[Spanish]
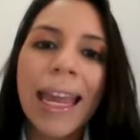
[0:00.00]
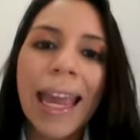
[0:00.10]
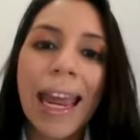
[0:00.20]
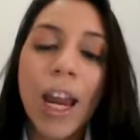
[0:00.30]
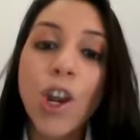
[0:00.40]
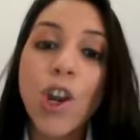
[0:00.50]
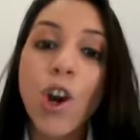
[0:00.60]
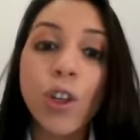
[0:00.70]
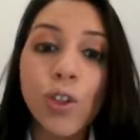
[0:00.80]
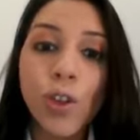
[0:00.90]
que
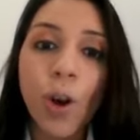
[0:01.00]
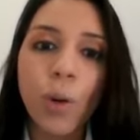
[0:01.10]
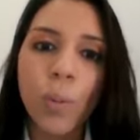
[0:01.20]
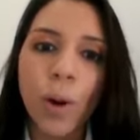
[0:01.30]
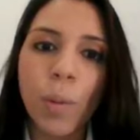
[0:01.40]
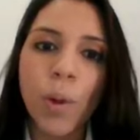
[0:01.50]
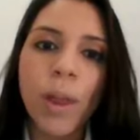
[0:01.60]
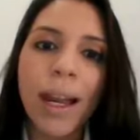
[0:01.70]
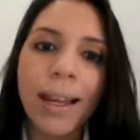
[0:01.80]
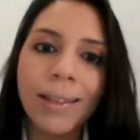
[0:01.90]
no son
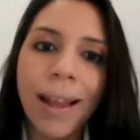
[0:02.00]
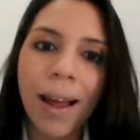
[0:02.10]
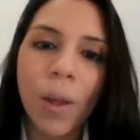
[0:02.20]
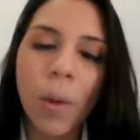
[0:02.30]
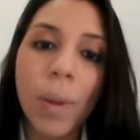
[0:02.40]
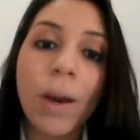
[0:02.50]
propios del Estado,